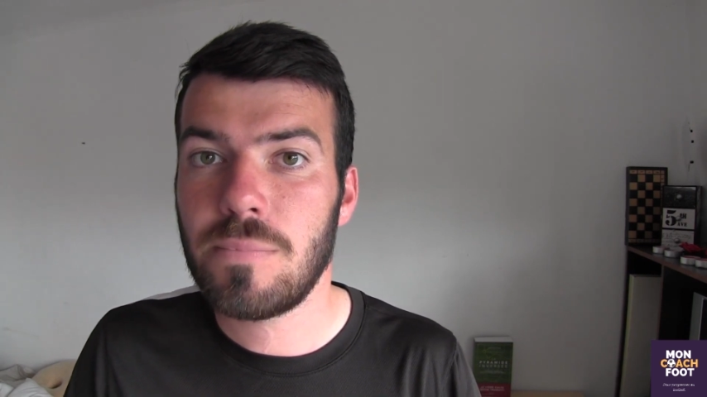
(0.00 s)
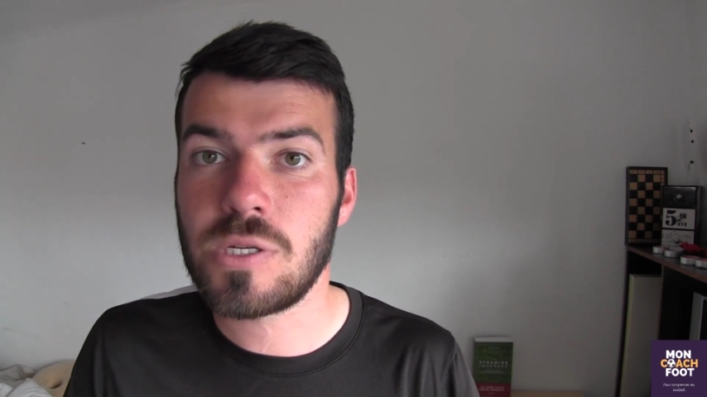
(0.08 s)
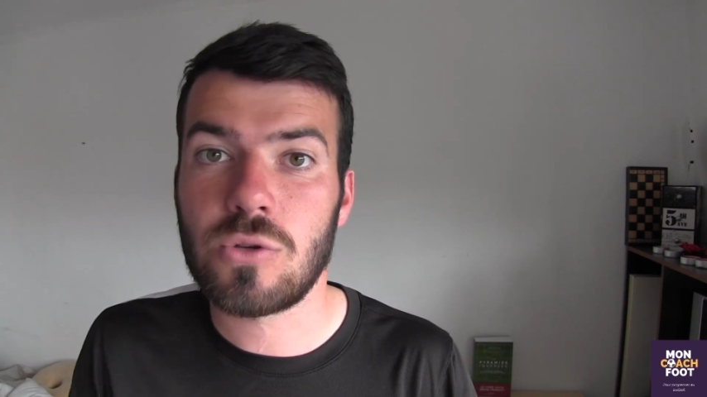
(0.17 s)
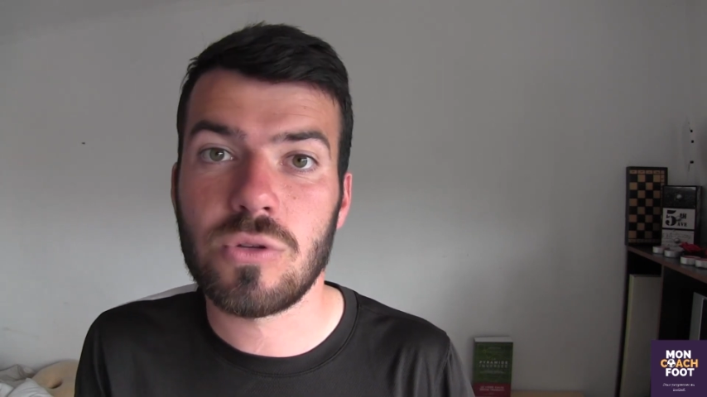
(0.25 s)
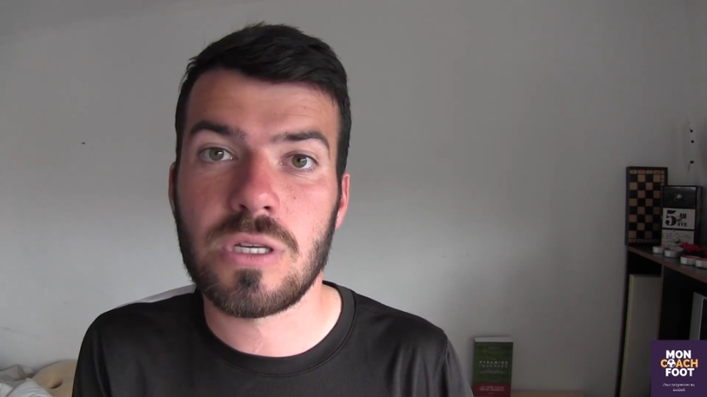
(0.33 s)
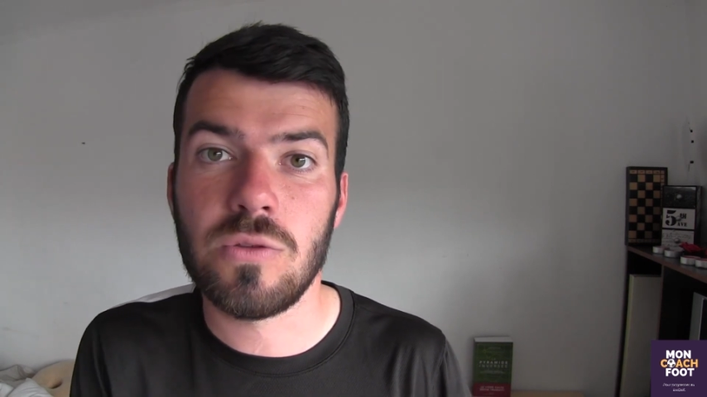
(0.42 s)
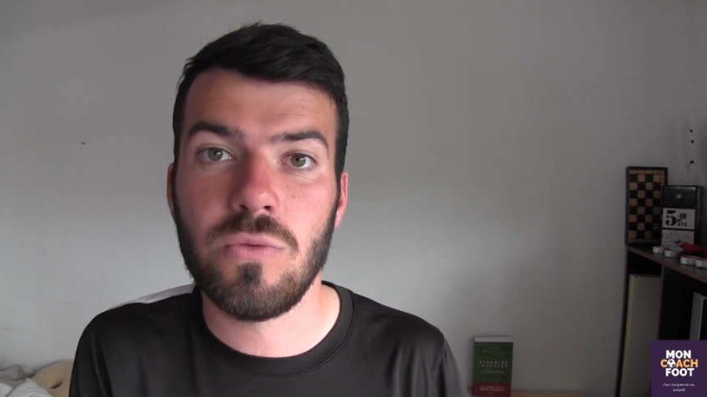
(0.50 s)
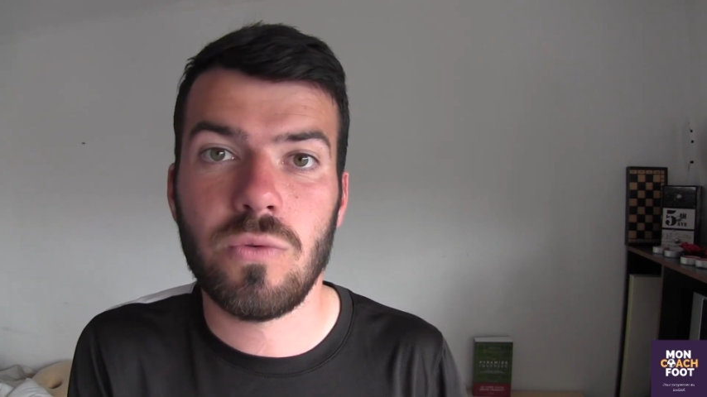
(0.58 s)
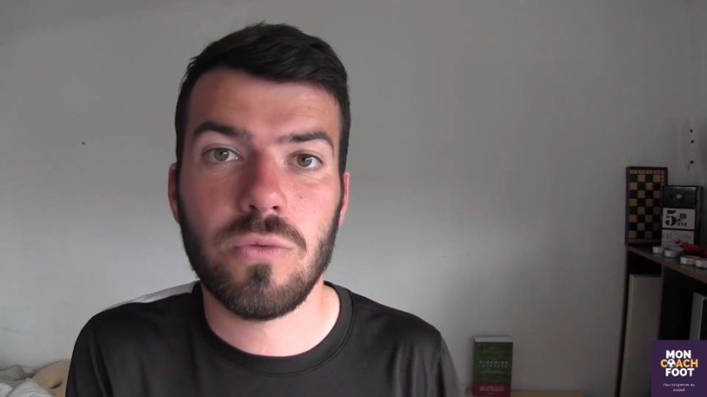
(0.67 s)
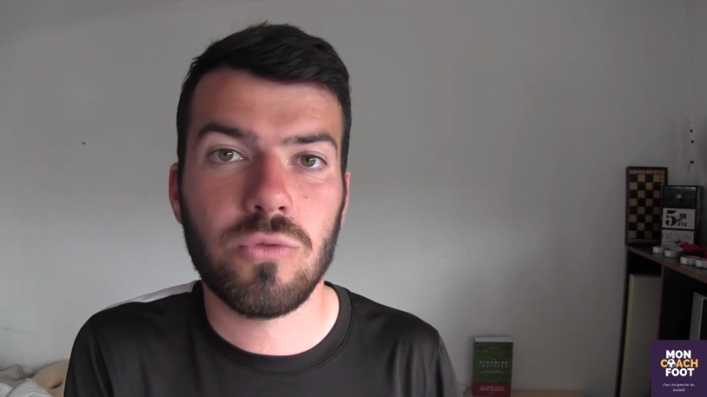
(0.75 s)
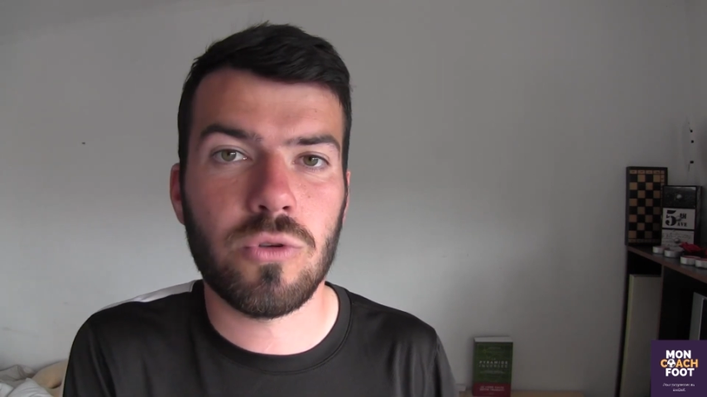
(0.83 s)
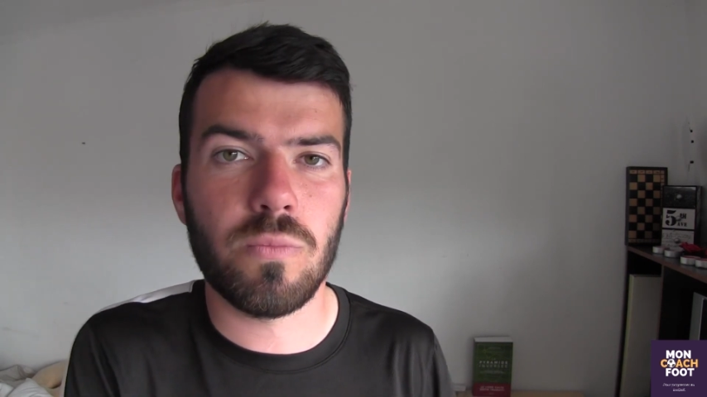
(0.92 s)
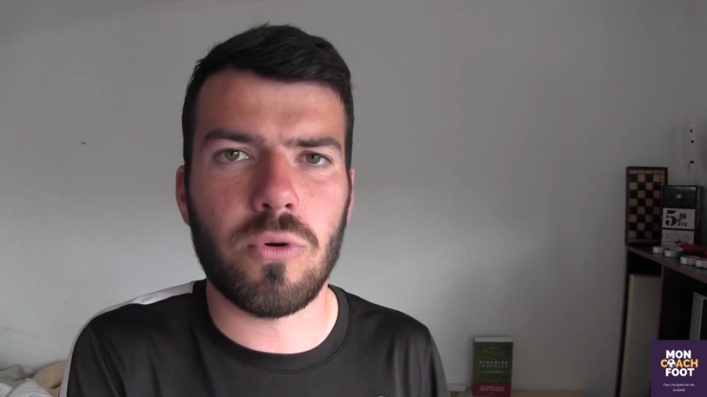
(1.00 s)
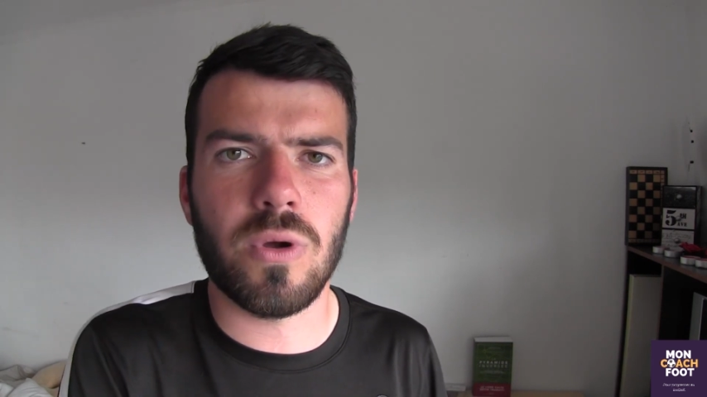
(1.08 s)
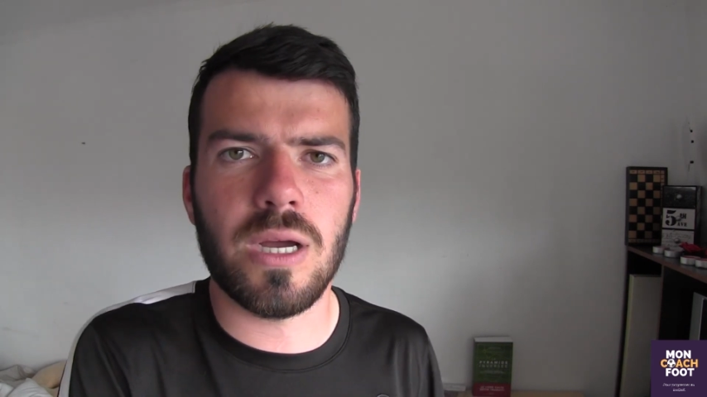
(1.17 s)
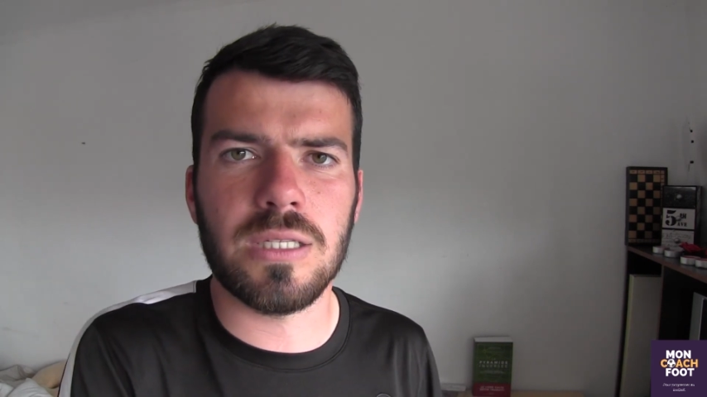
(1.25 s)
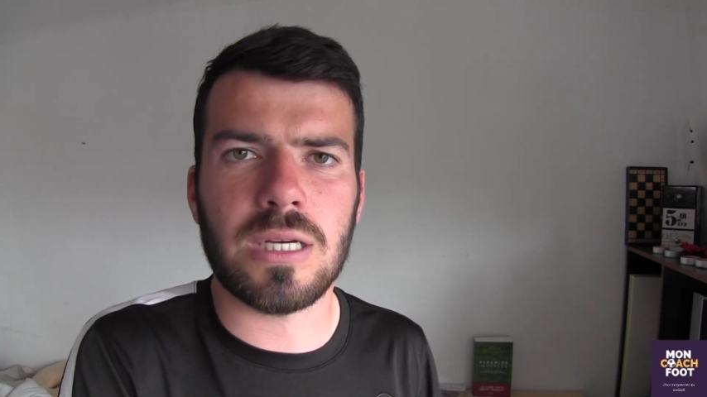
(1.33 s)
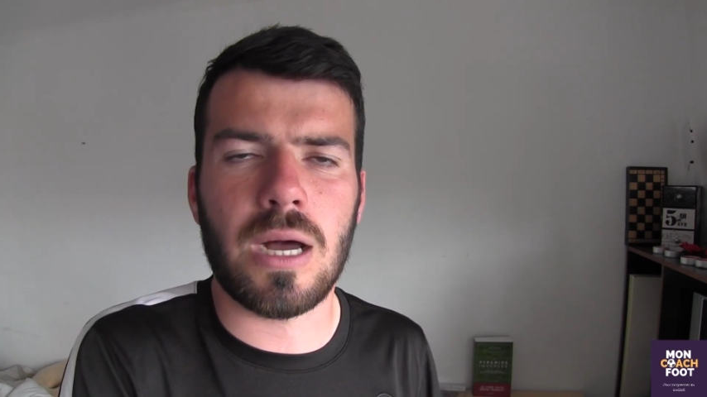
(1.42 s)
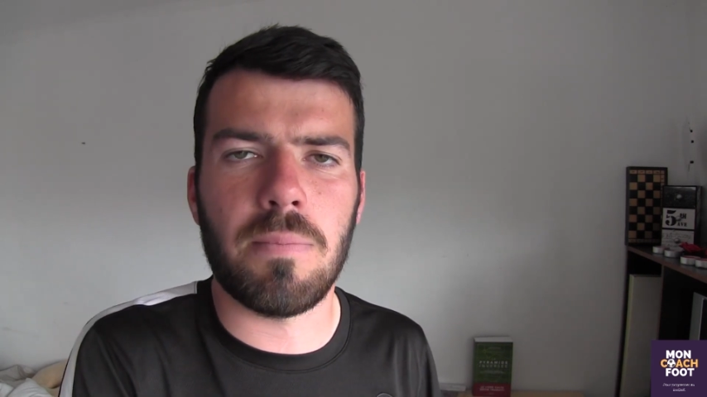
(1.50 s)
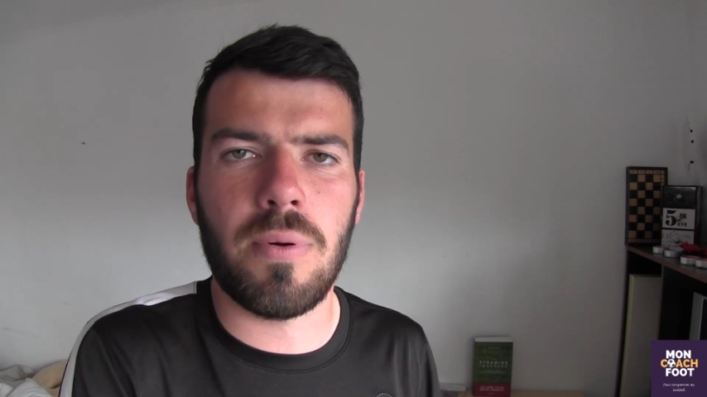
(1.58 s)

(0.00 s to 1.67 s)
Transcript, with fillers: parce que sinon tu ne progresseras